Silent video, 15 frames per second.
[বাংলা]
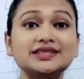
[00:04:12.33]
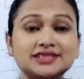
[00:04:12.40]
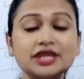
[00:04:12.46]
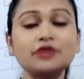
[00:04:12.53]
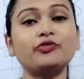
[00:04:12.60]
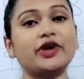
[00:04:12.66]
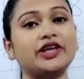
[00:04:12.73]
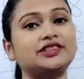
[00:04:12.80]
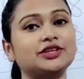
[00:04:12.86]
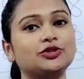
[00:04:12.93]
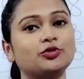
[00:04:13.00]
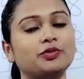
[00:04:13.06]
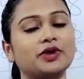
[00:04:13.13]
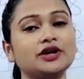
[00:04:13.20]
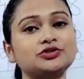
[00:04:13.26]
ইজি ওয়েতে
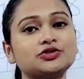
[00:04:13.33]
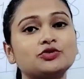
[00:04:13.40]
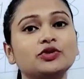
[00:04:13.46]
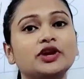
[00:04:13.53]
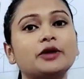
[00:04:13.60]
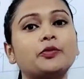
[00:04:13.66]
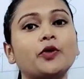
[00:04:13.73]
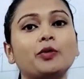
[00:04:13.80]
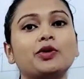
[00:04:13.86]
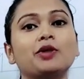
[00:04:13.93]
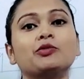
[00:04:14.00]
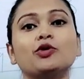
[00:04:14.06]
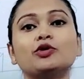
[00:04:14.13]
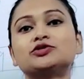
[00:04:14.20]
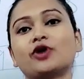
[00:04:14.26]
তোমরা স্কুলের
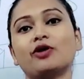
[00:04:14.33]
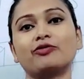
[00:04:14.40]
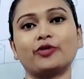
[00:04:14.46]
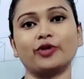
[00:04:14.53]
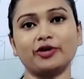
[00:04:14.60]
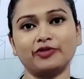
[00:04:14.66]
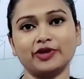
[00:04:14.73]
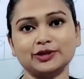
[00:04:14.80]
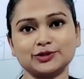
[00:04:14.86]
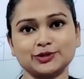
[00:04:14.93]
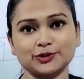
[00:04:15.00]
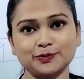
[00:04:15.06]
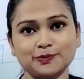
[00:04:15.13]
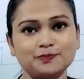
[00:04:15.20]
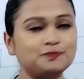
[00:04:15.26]
প্রবলেম গুলো সলভ করে
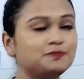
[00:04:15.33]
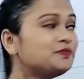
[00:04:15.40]
ফেলছো